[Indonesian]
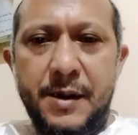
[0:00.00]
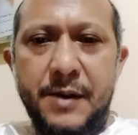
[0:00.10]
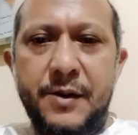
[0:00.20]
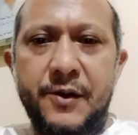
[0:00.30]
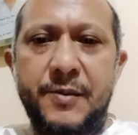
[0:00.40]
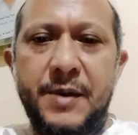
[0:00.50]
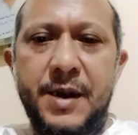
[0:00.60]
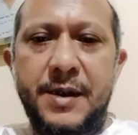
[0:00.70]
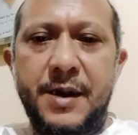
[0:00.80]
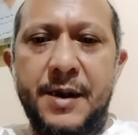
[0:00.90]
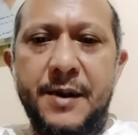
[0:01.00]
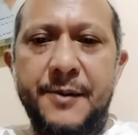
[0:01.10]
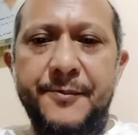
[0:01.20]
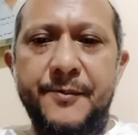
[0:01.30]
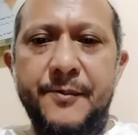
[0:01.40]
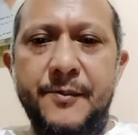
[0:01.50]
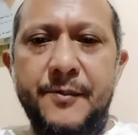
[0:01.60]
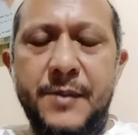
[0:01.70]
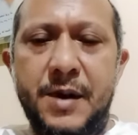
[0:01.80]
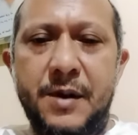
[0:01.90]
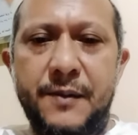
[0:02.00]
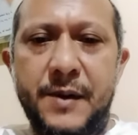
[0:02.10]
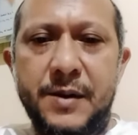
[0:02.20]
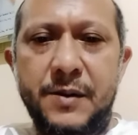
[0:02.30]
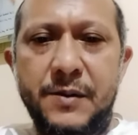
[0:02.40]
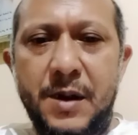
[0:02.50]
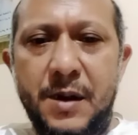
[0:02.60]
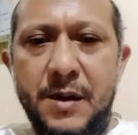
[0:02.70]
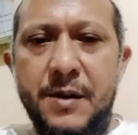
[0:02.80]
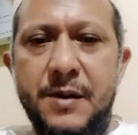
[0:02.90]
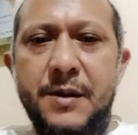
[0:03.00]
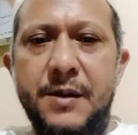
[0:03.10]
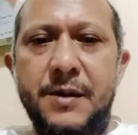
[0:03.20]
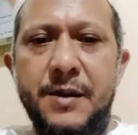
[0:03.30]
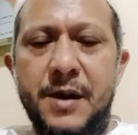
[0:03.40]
pintu rezeki, yang maha memberikan